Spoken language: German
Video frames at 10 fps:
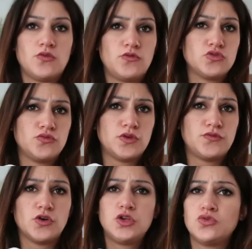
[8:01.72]
Für so viele
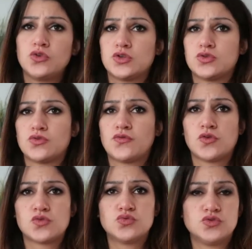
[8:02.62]
Feuchttücher ist das
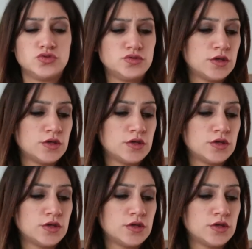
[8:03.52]
voll gut, ne?